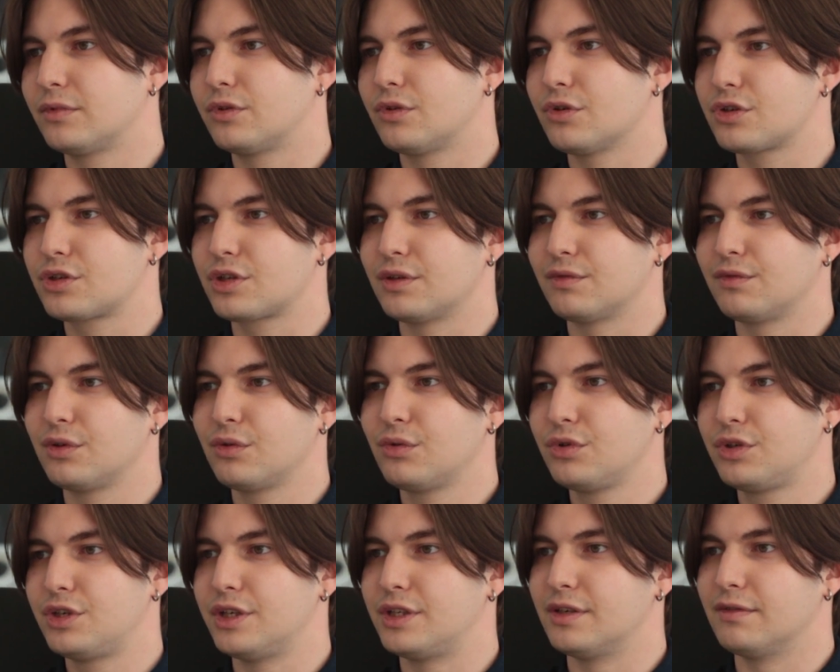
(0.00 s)
то, что вы
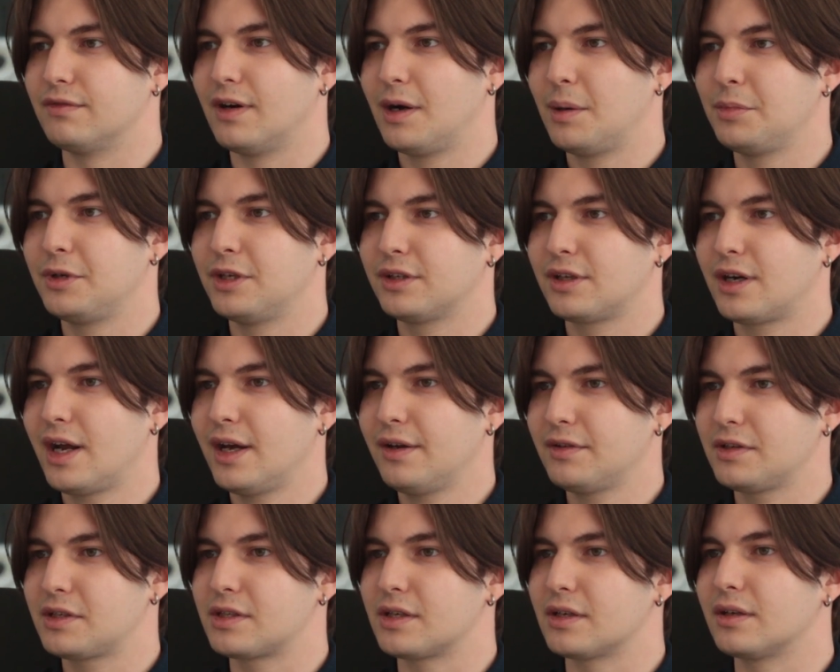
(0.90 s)
учите, вам не
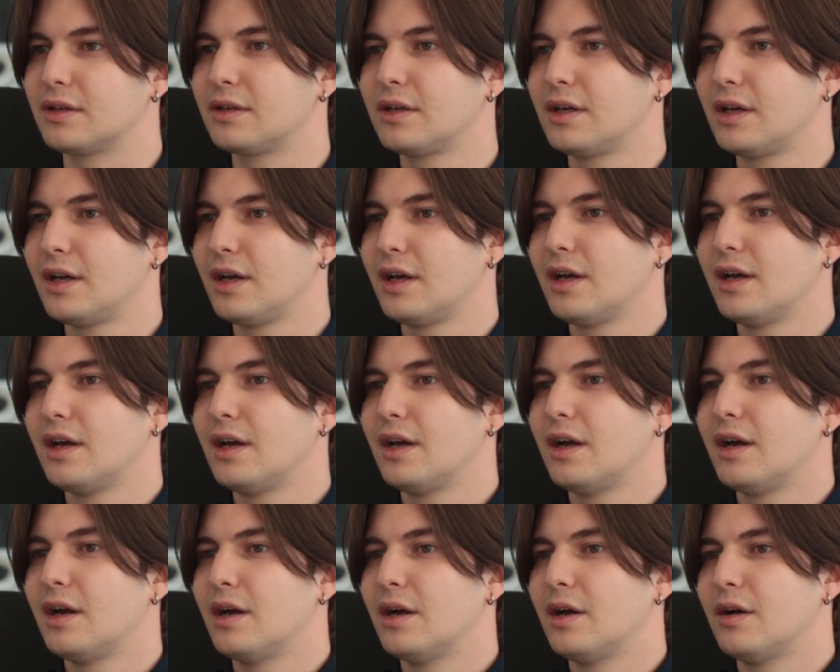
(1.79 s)
нравится,
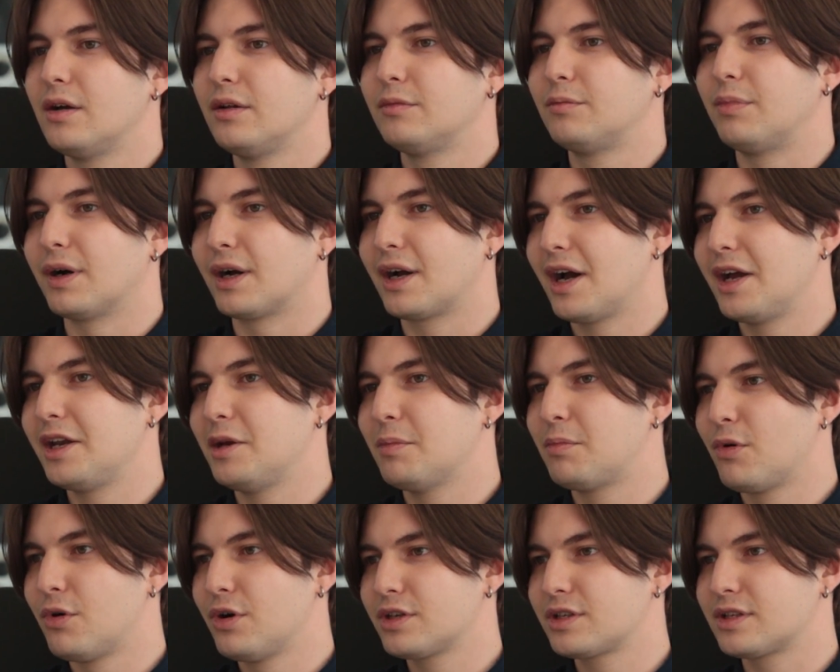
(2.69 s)
пока не
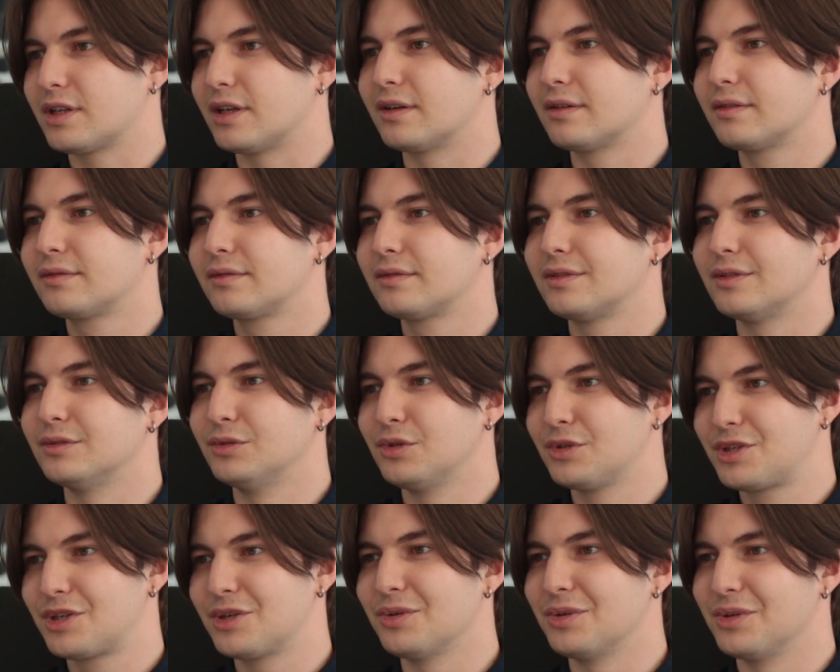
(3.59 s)
поздно,
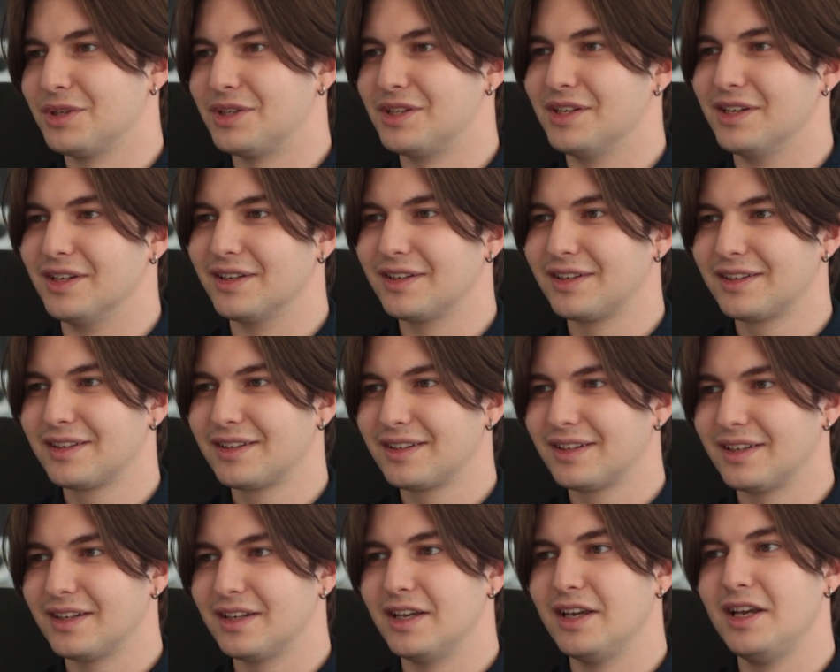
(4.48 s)
лучше уйти.
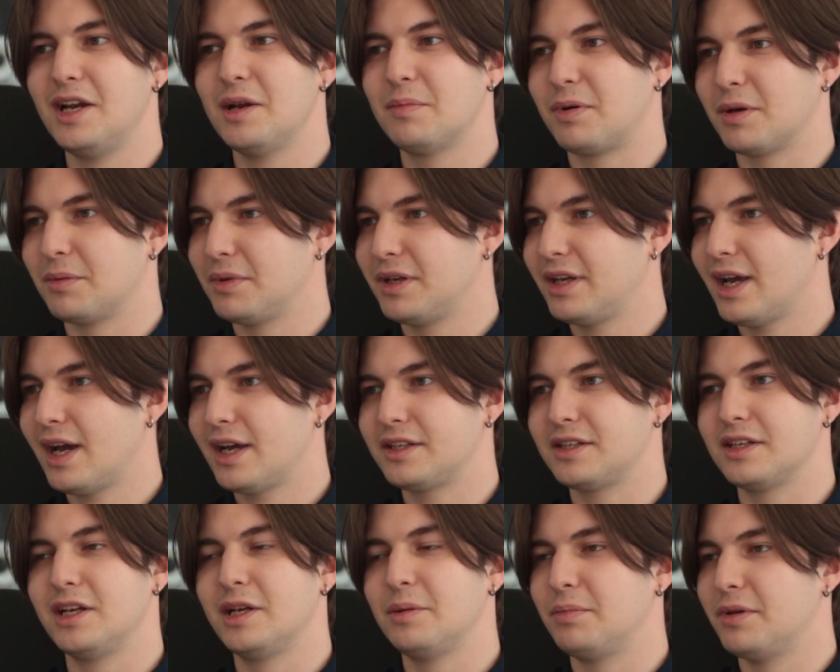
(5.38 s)
Или
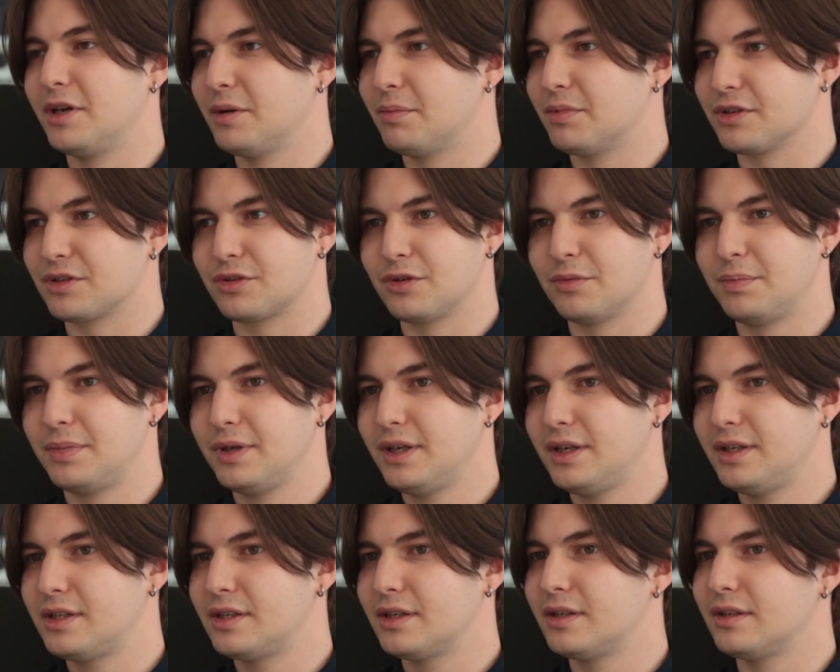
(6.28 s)
поменять, или
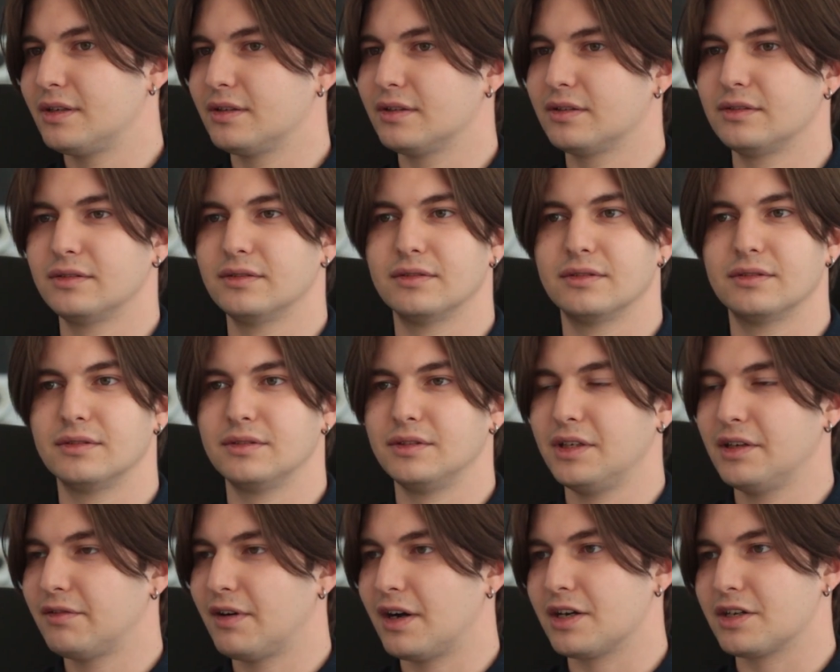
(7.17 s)
перепоступить, э,
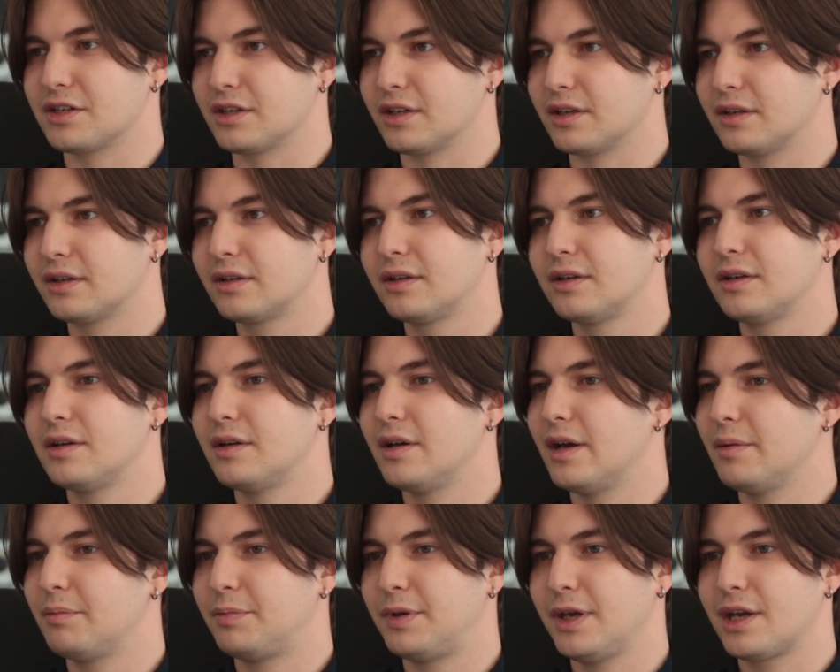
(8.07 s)
неважно.
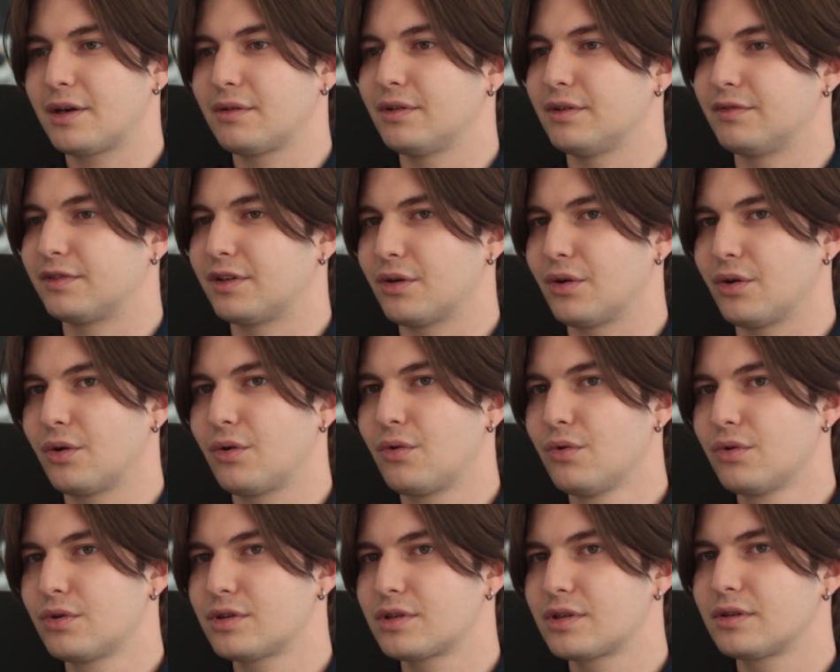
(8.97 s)
Первый, второй
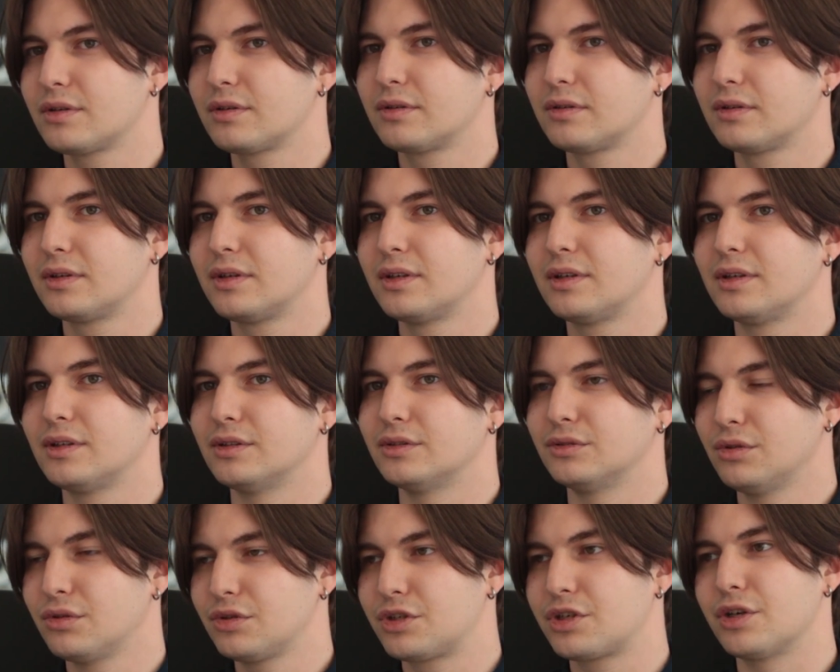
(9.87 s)
курс
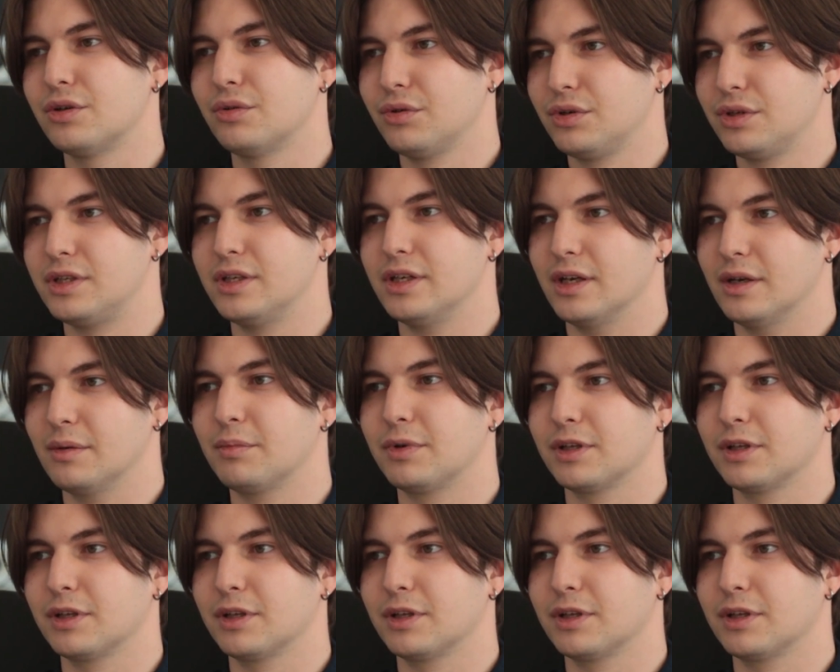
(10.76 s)
лучше уйти,